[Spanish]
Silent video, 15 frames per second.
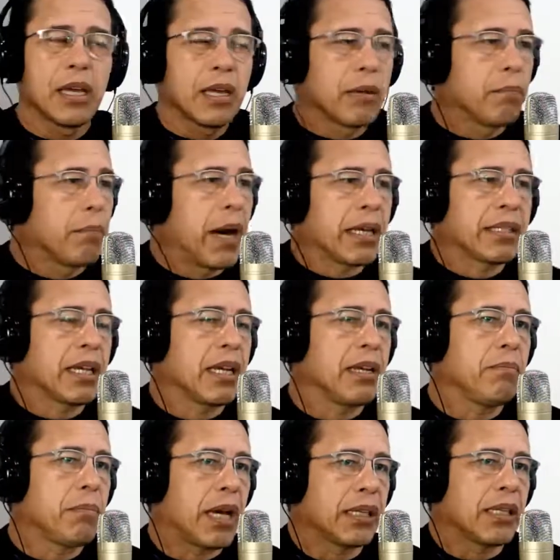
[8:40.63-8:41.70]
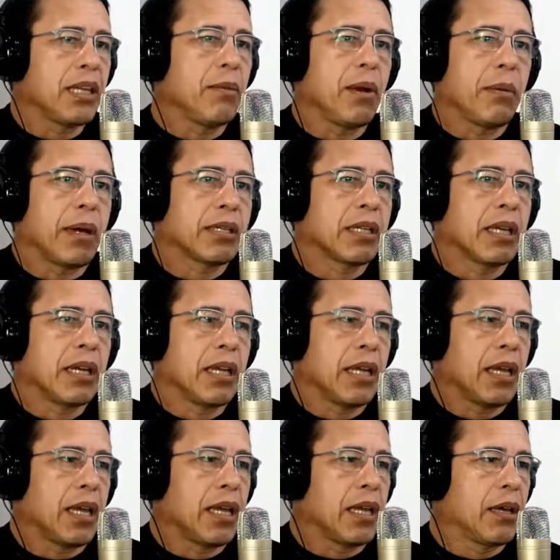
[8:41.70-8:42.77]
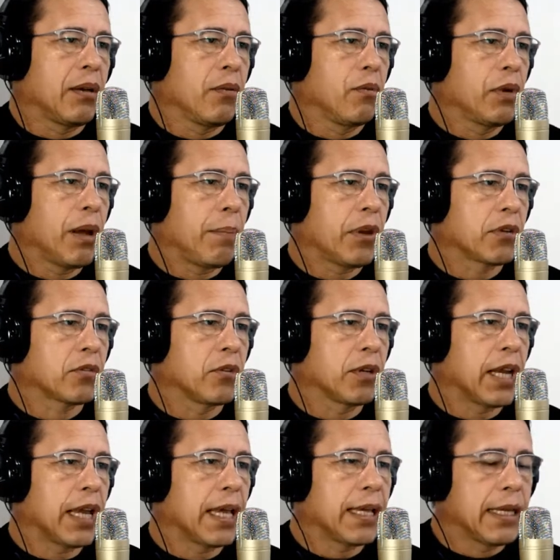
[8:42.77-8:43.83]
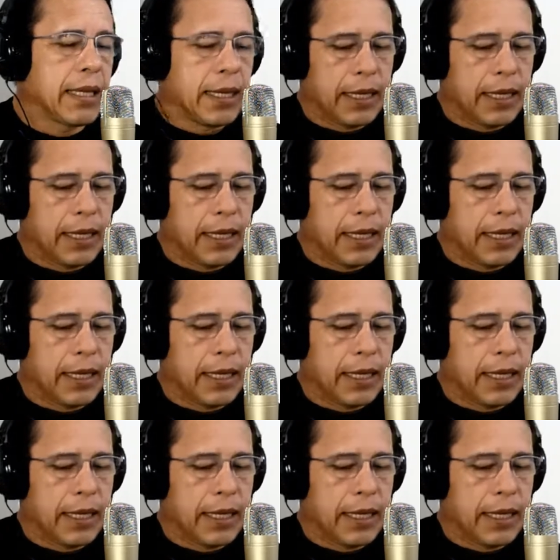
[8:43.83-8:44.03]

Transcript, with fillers: va a ser imbatible, va a ser eh, una persona